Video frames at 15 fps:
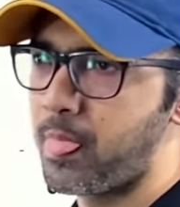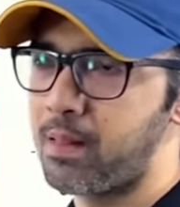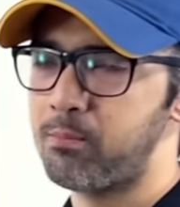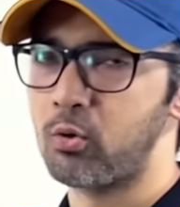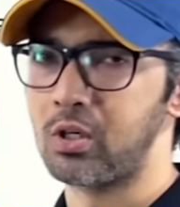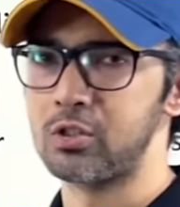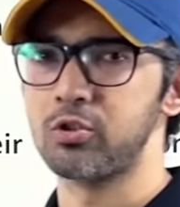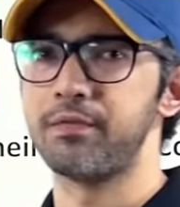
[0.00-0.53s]

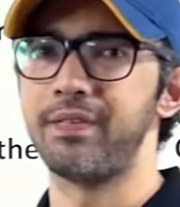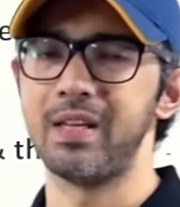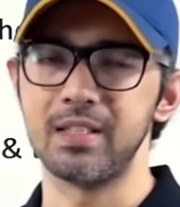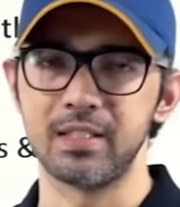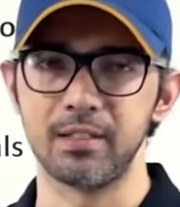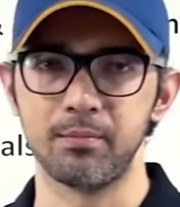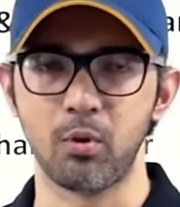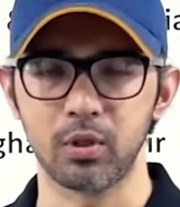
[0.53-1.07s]
मुगल जो
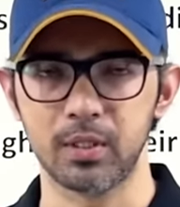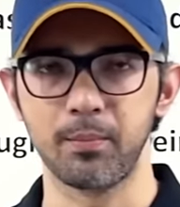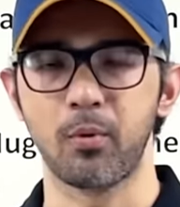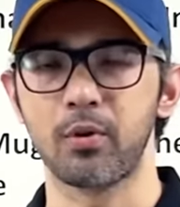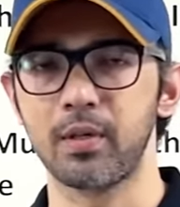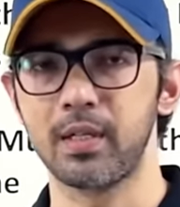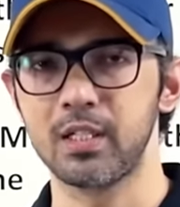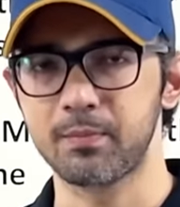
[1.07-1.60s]
फेज़ है बहुत
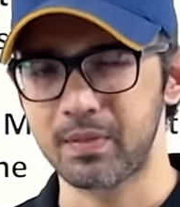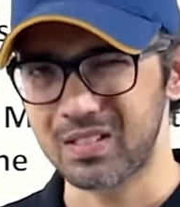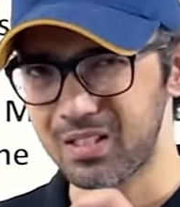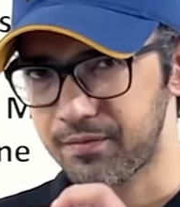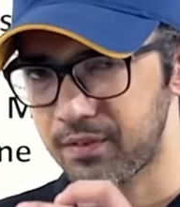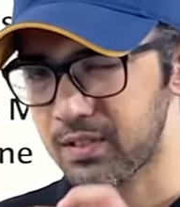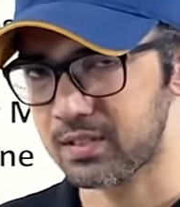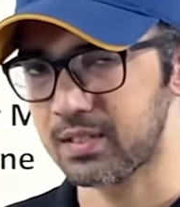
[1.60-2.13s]
इंपॉर्टेंट है स्पेशली
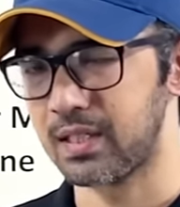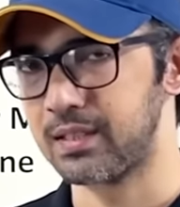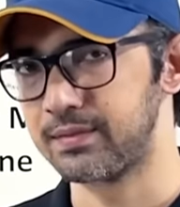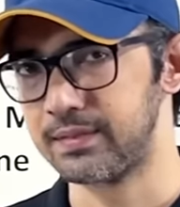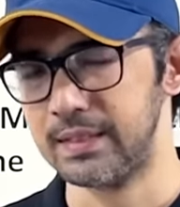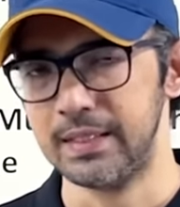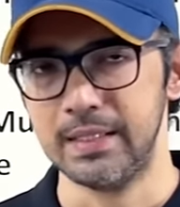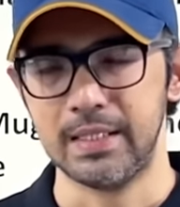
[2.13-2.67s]
फर्स्ट हाफ